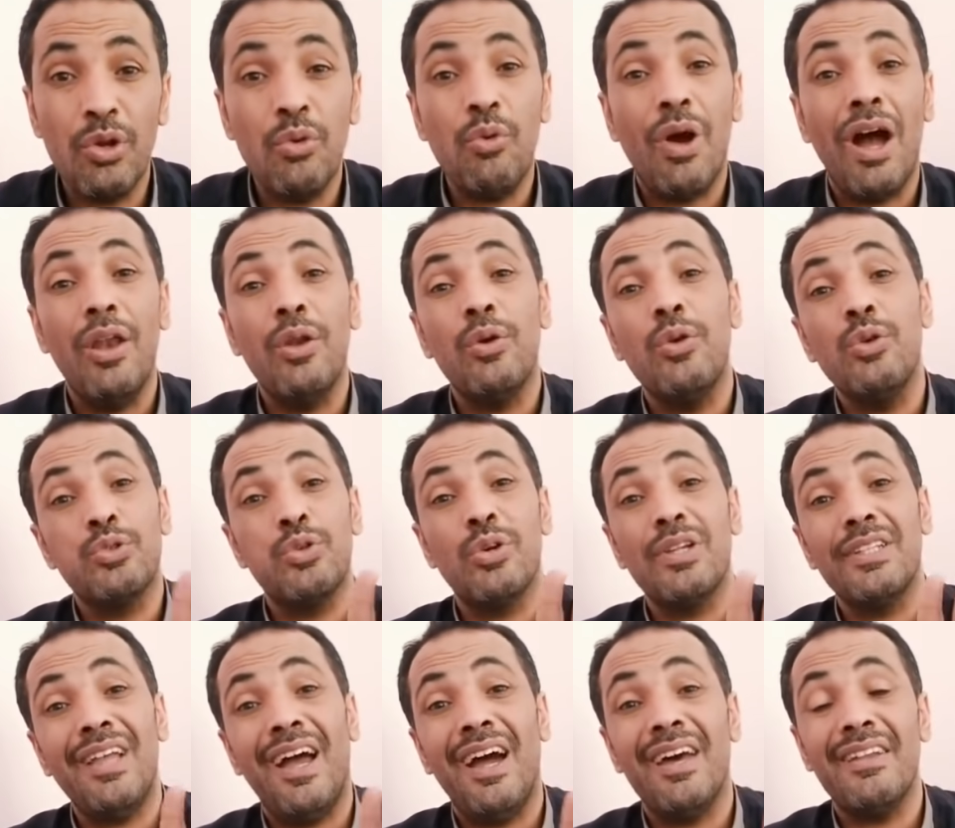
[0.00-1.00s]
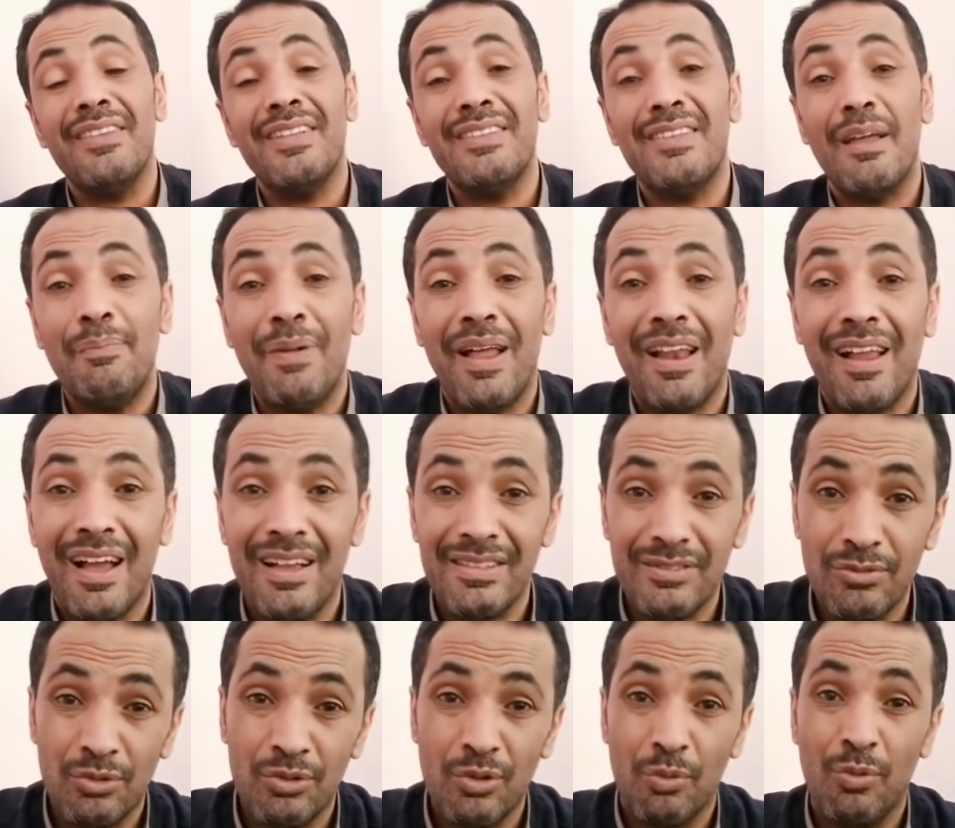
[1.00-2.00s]
وعلقوا صورته عرض التبع الغاز
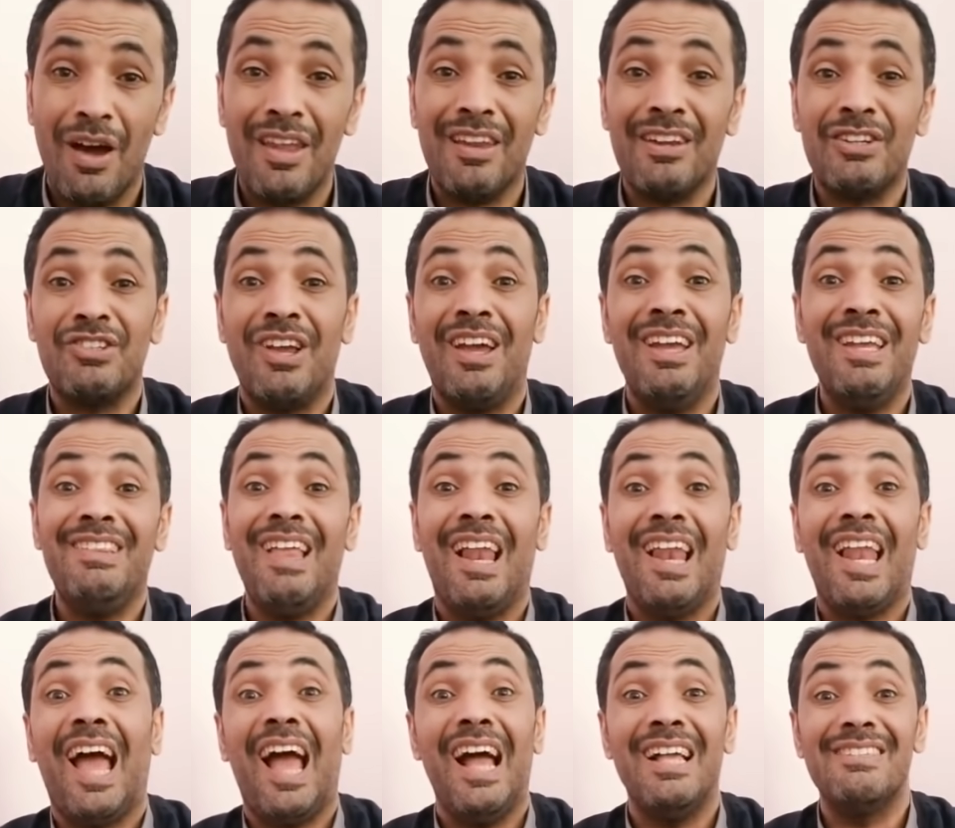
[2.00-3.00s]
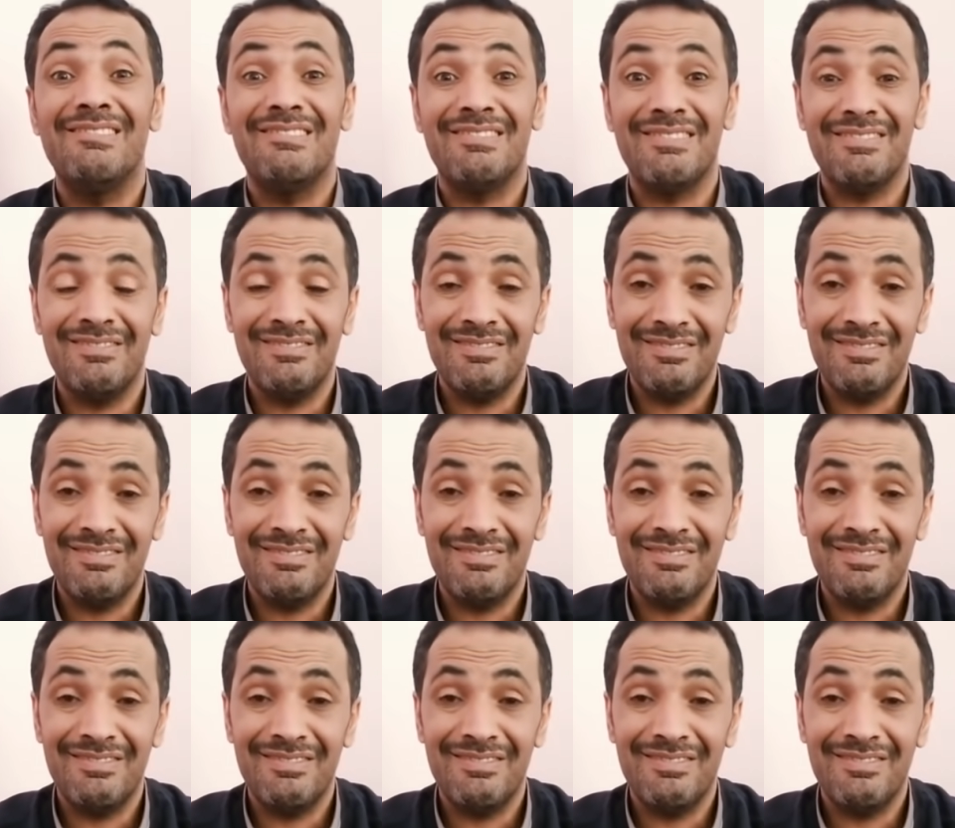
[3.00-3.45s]
واكتبوا هناك شهيد الغاز